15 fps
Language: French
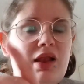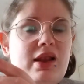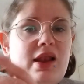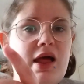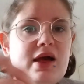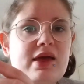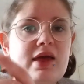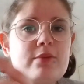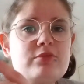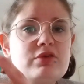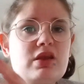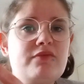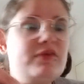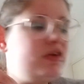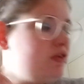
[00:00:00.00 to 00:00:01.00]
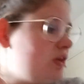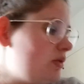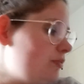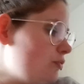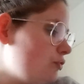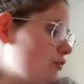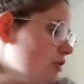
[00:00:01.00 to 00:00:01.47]
la crème, je l'avais achetée,
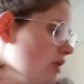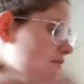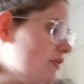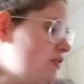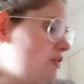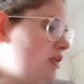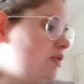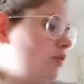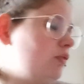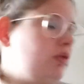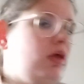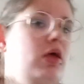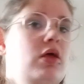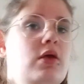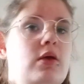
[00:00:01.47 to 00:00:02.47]
parce que je l'avais achetée dans un